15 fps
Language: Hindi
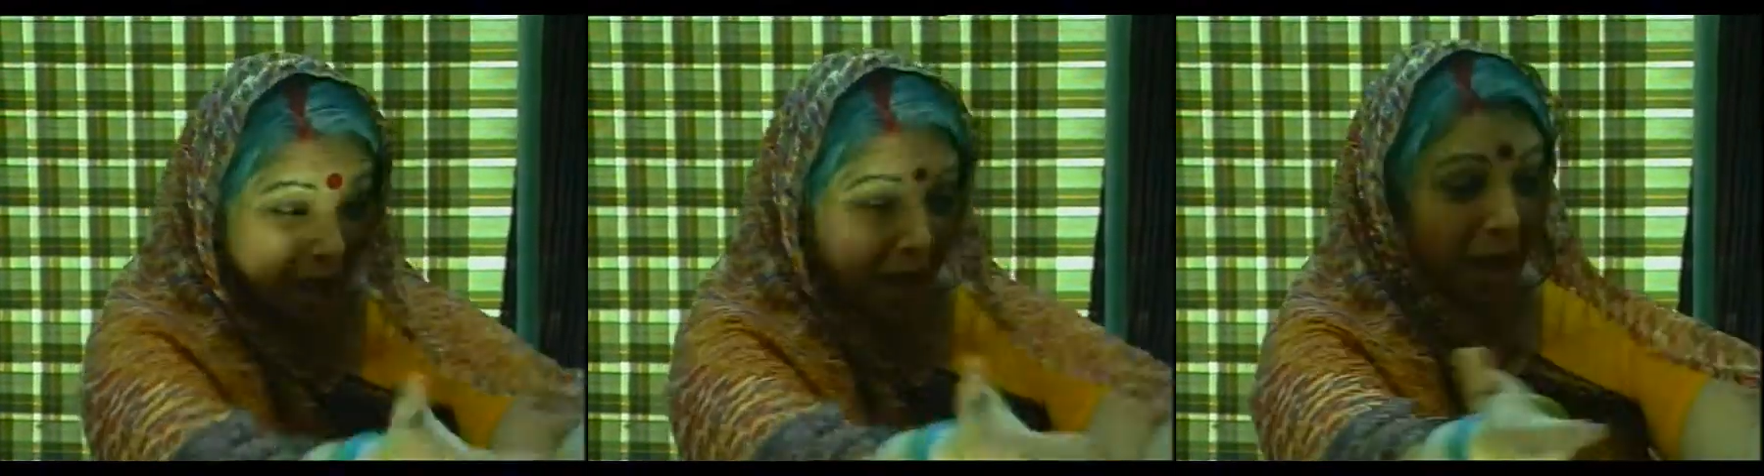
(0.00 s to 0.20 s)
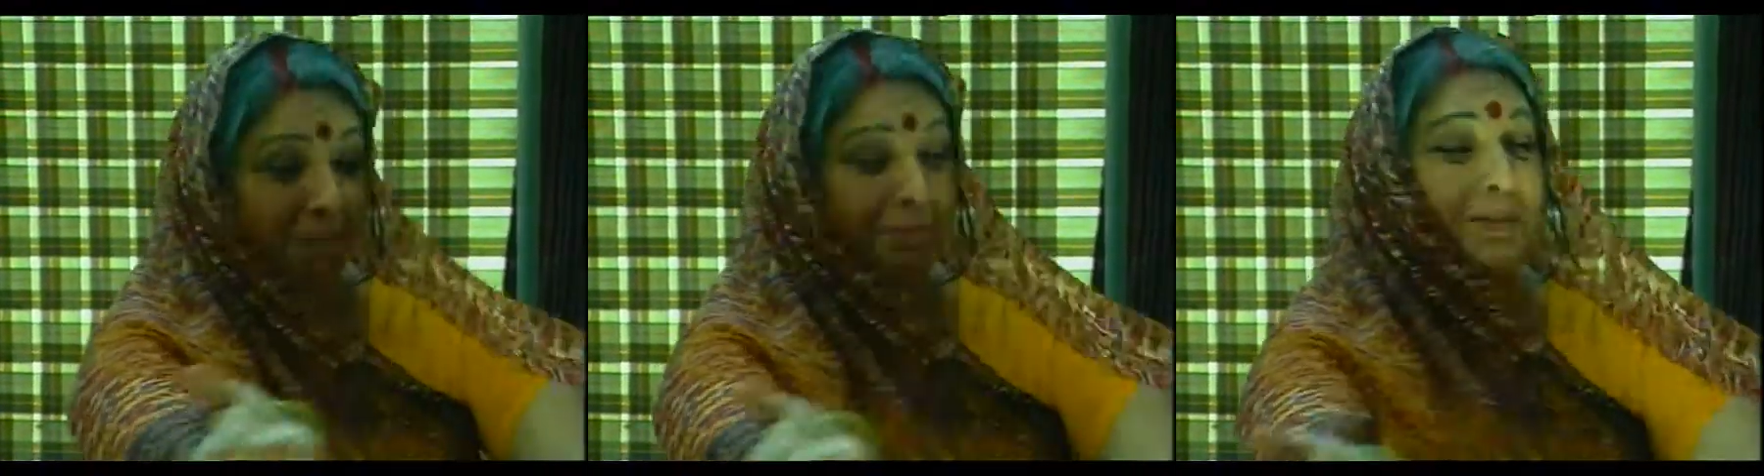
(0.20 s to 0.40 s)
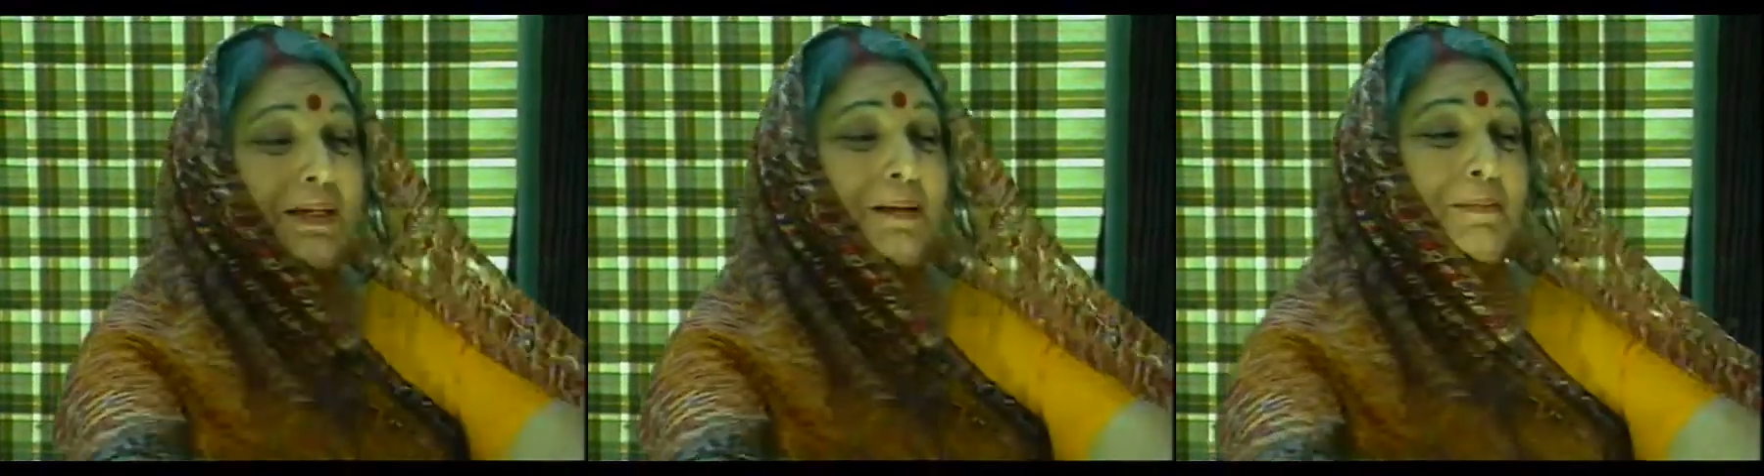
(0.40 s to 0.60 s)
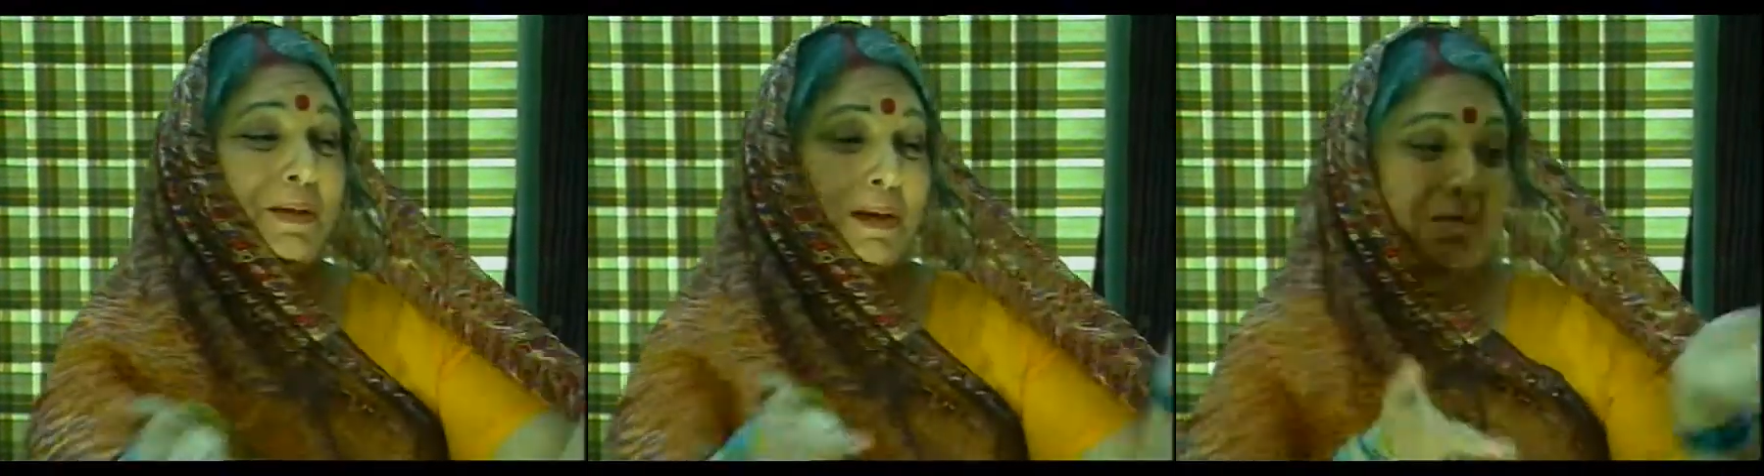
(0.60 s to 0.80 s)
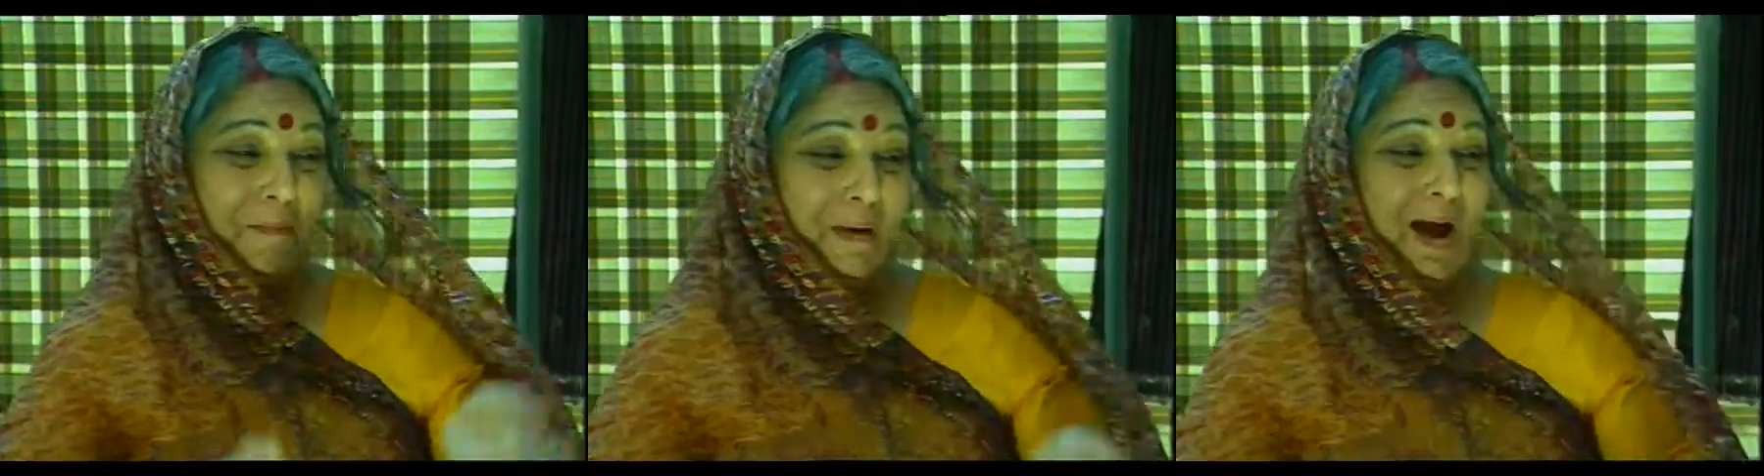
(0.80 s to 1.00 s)
हम सबकी
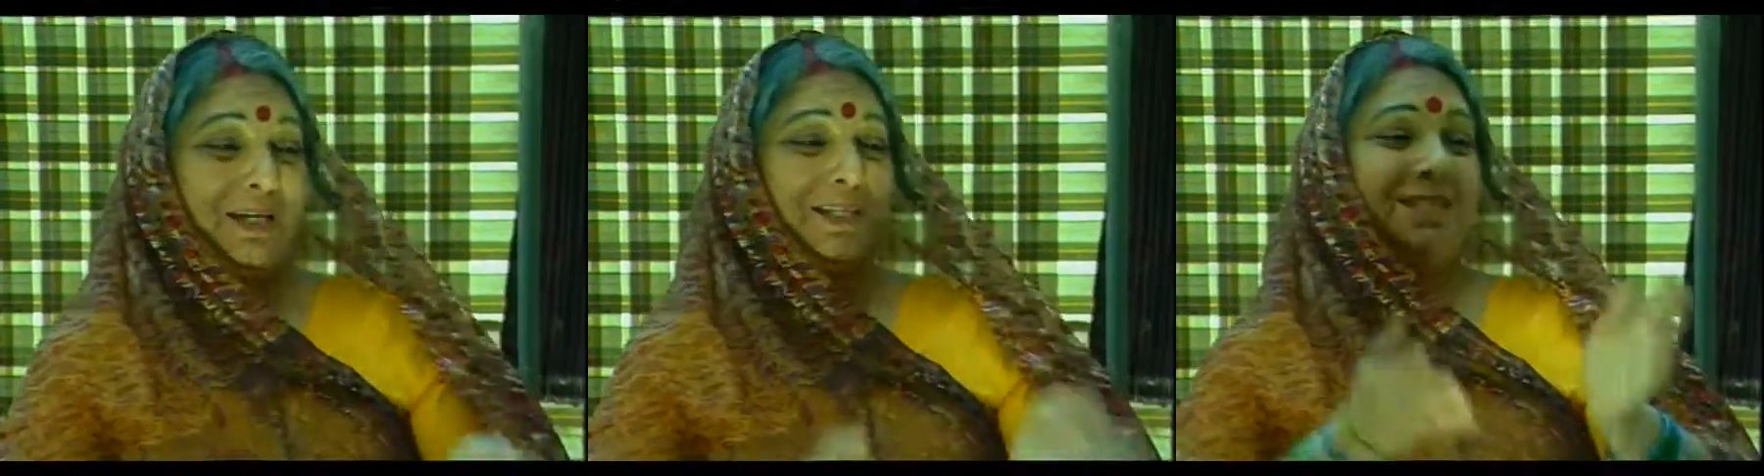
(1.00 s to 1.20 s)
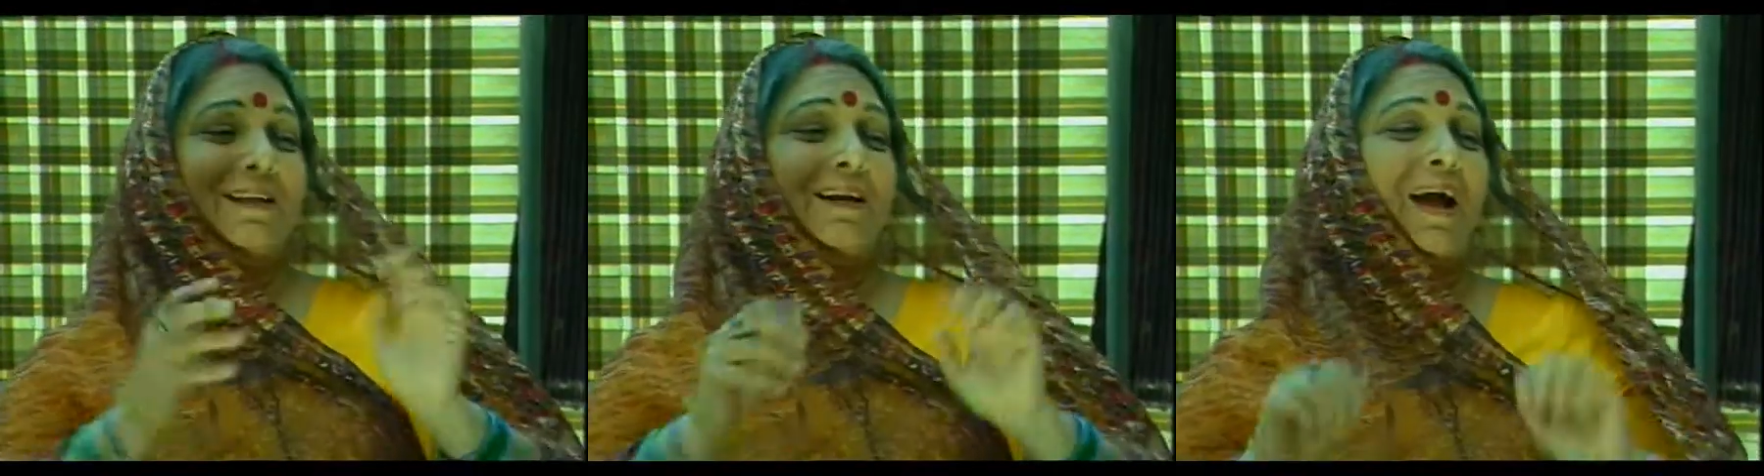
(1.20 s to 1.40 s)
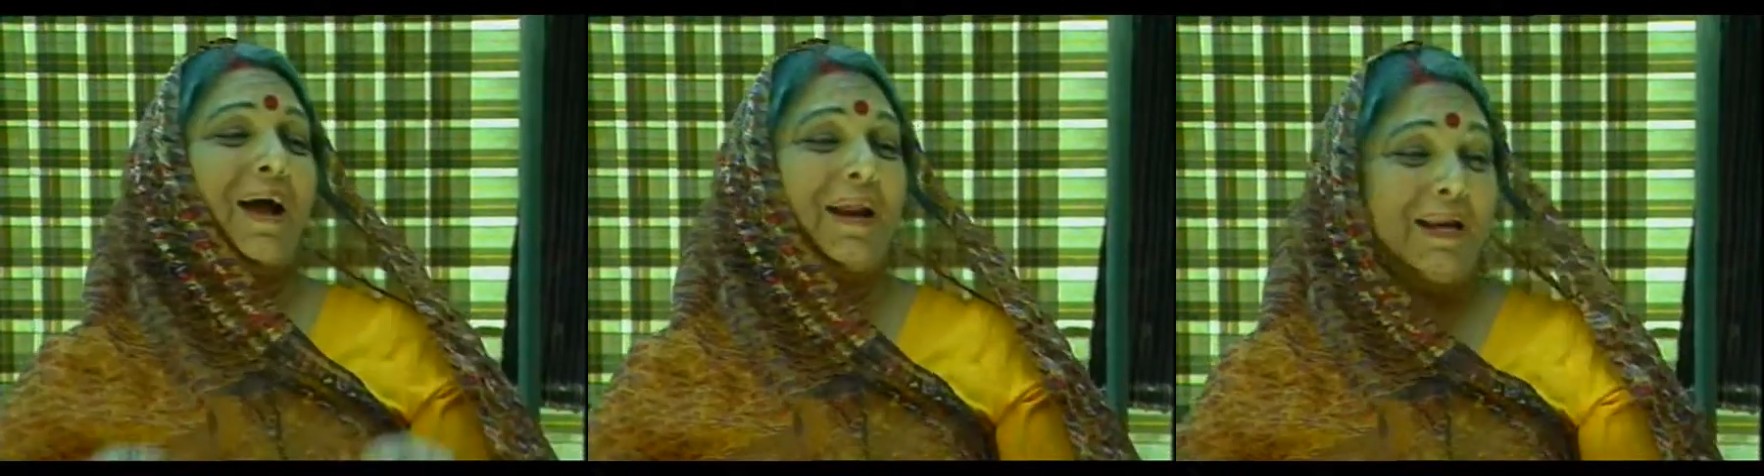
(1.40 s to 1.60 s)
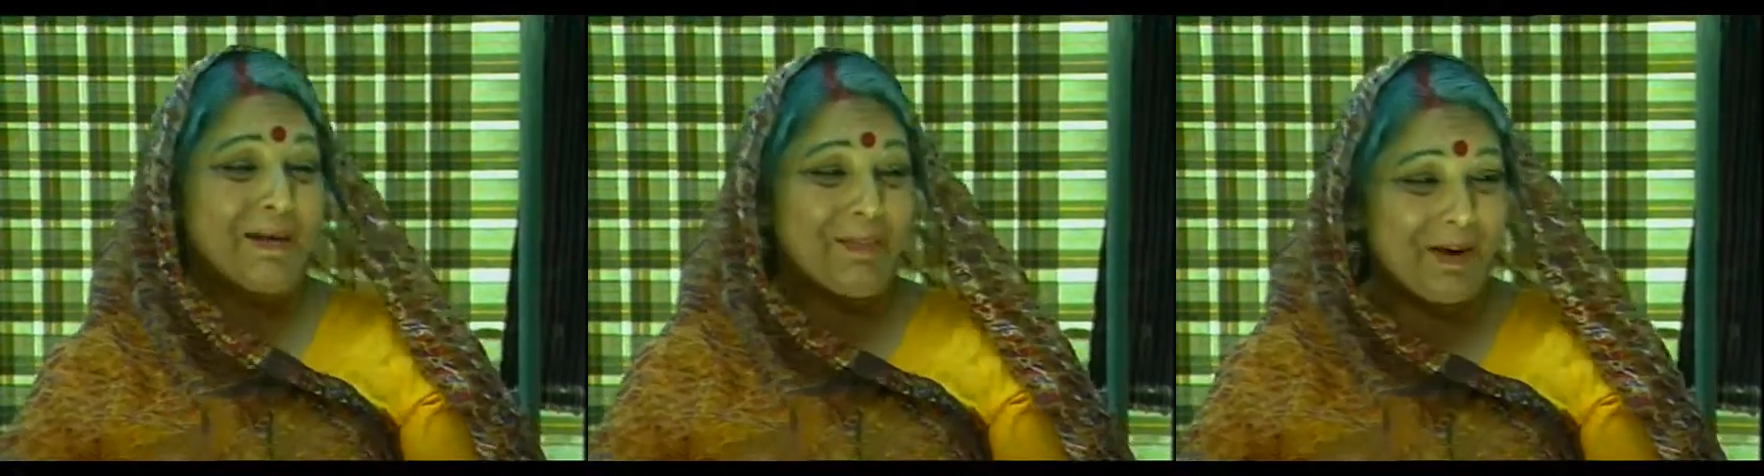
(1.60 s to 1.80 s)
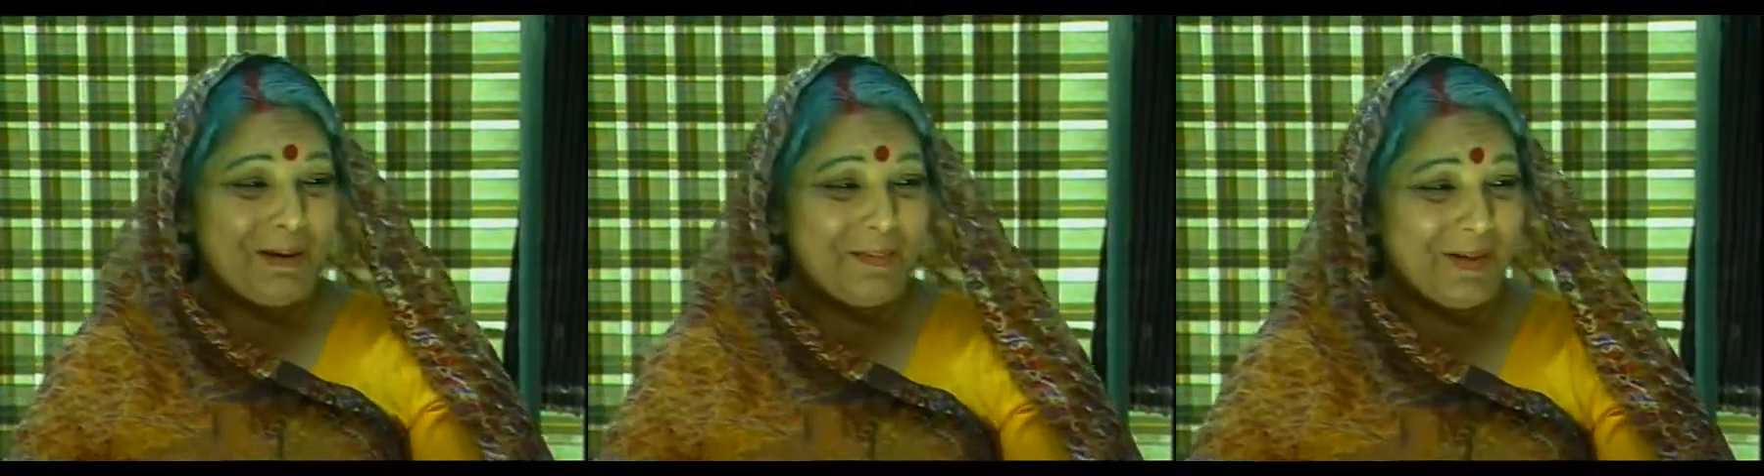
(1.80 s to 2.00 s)
मास्टरानी
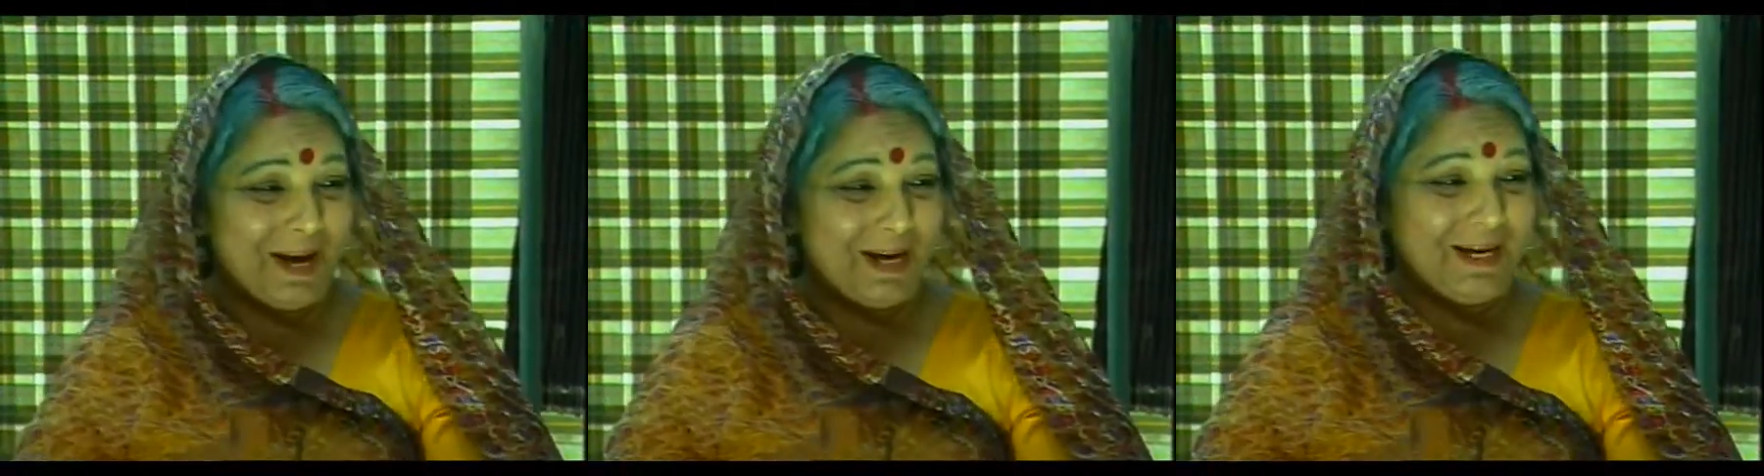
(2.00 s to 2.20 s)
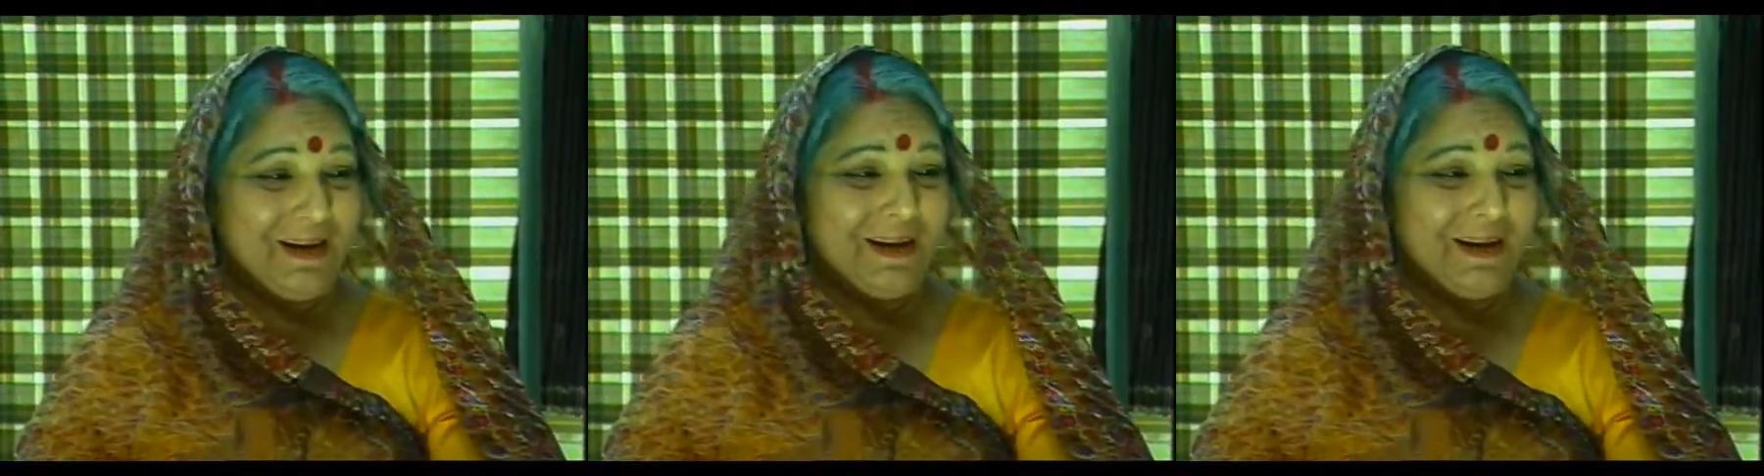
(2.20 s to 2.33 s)
बन बैठी